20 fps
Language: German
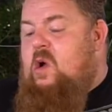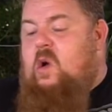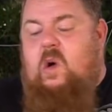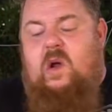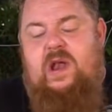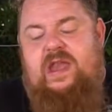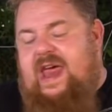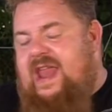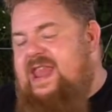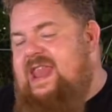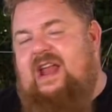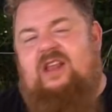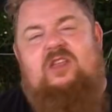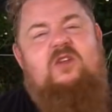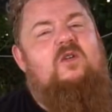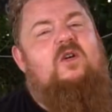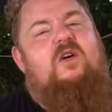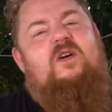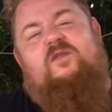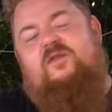Und dann das
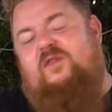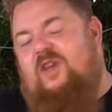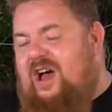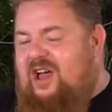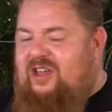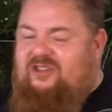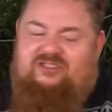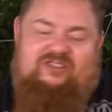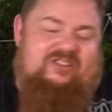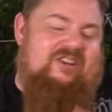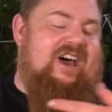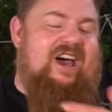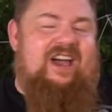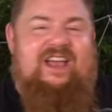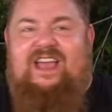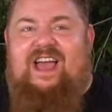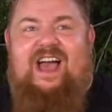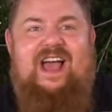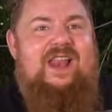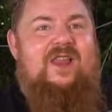Gyros-Fleisch,
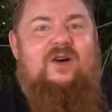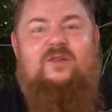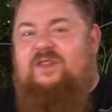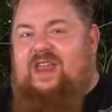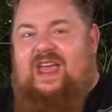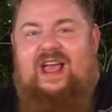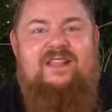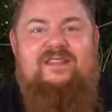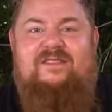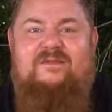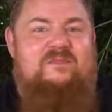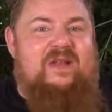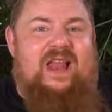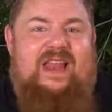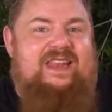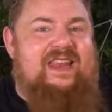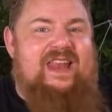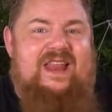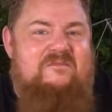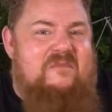ach geil, auf der ganzen
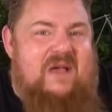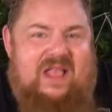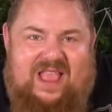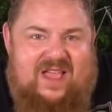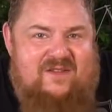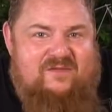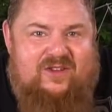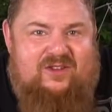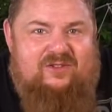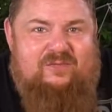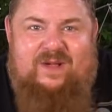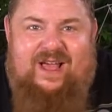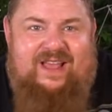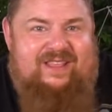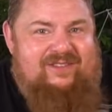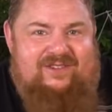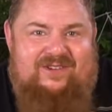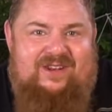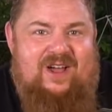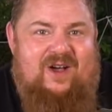Platte. Das macht einfach
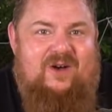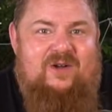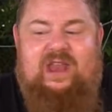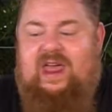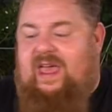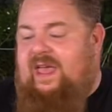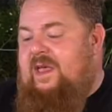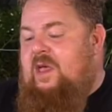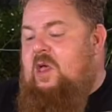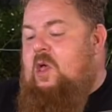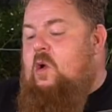Spaß und Laune.